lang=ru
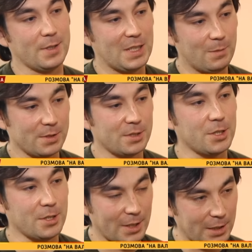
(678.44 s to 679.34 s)
И там их
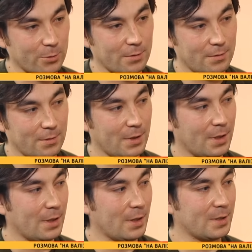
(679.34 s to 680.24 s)
защищают,
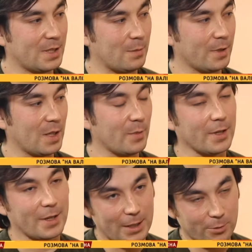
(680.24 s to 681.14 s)
там их
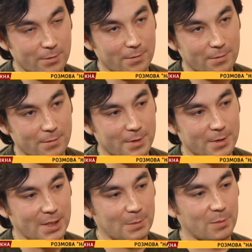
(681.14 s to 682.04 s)
оберегают,
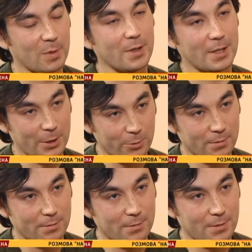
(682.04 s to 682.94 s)
там им помогают,
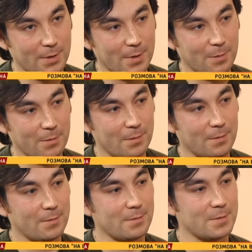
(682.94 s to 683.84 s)

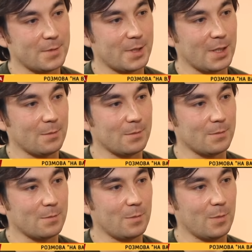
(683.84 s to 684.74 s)

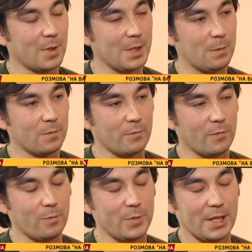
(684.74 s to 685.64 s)
там к
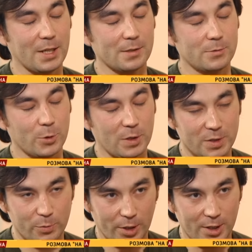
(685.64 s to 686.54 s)
ним тоже,
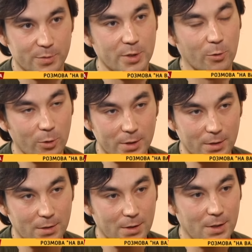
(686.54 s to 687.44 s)
возможно, ходил психолог,